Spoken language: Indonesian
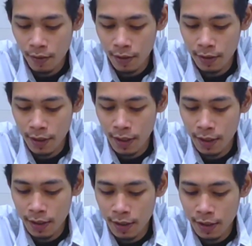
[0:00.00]

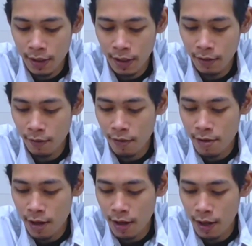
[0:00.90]
wadani ilan
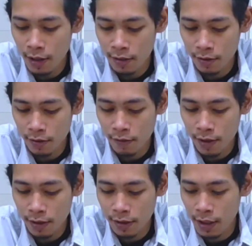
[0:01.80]
wong kang as
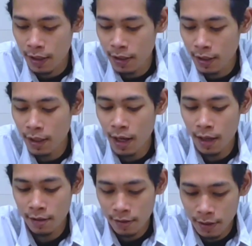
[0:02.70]
wadani il
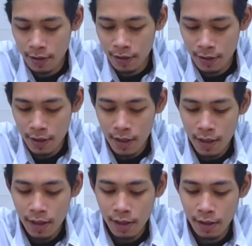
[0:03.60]
asli
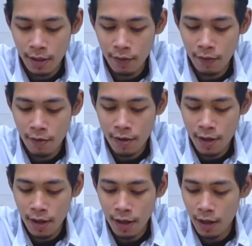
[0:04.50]
lan
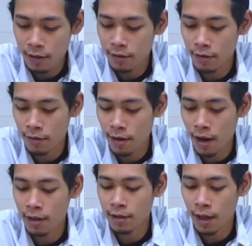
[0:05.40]
wong kang
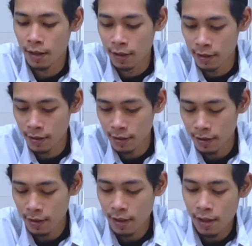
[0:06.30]
asor asale
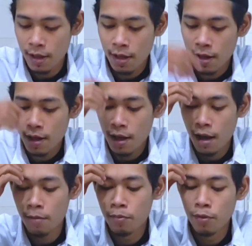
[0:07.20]

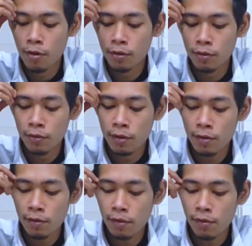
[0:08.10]
abrodu
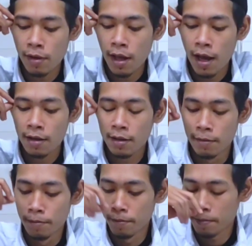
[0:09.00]
iku luwe
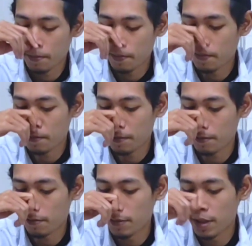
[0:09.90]
adem
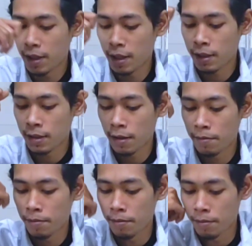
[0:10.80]

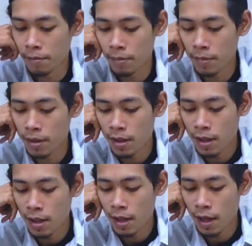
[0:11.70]
minazam
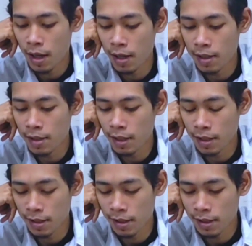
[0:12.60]

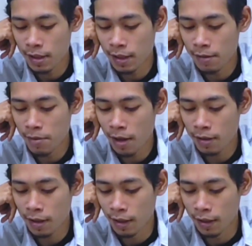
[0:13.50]
hariri ini
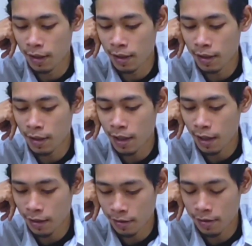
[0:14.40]
bang saking
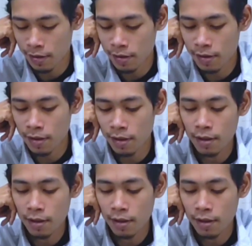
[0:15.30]
es